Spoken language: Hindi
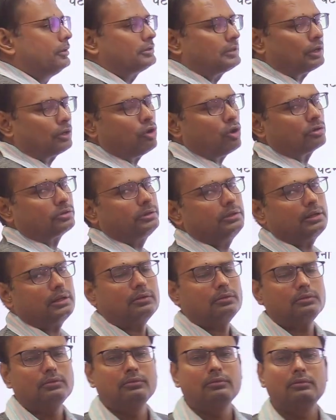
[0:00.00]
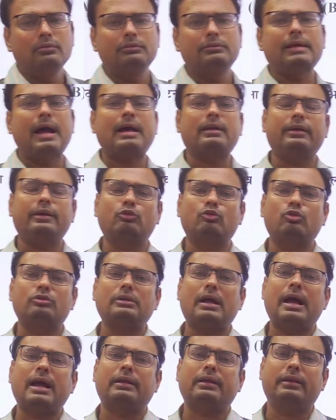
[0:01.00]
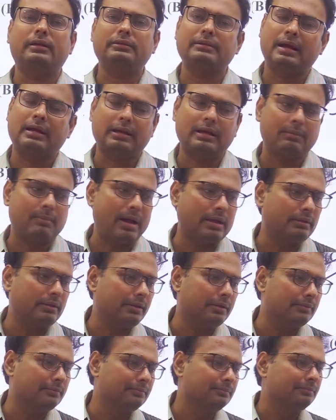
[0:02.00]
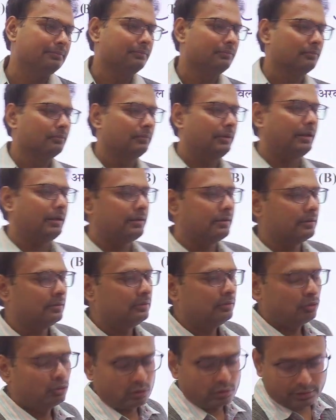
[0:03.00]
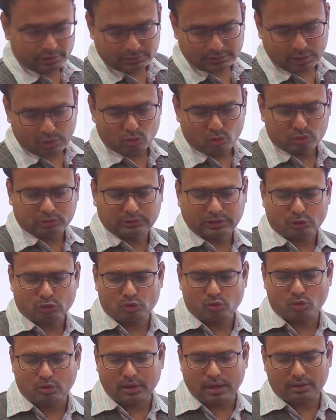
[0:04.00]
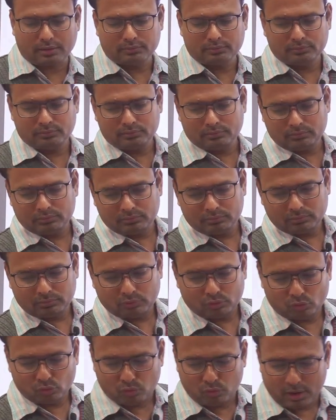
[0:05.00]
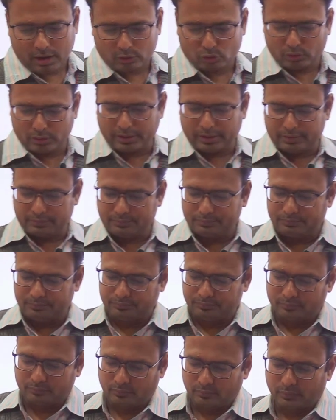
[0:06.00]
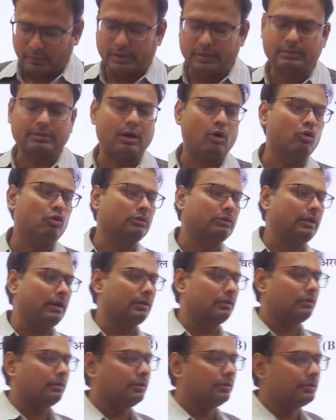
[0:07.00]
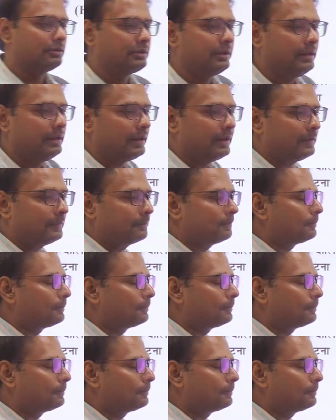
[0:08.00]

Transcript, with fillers: मिशन ऑक्सीजन जान है तो जहान है जहानाबाद है ठीक तो इसका उत्तर जो होगा वह जो है इसका उत्तर सी है